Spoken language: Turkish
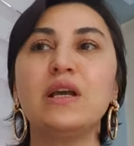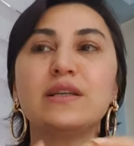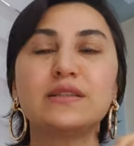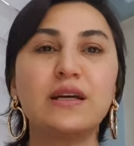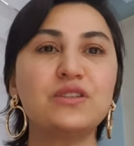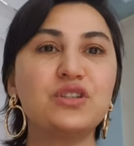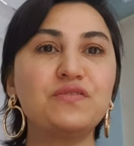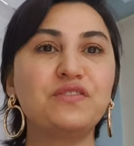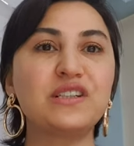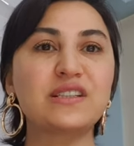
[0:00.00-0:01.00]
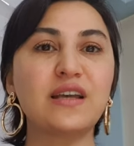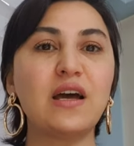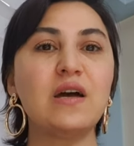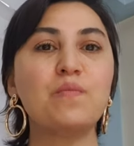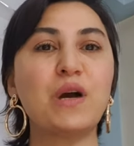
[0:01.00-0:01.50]
Sadece fırsat,
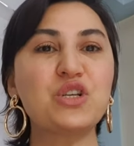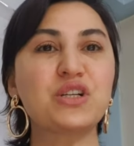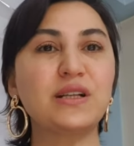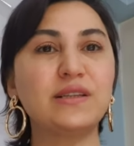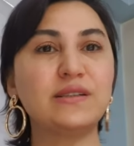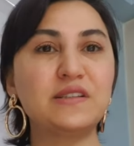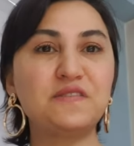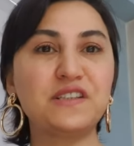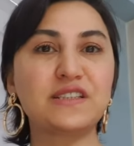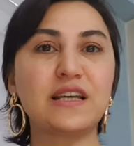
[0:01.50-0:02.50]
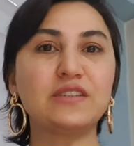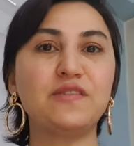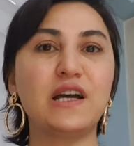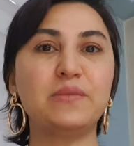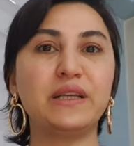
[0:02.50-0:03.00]
başkalarına fırsat
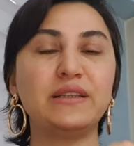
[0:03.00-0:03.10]
vermeyin.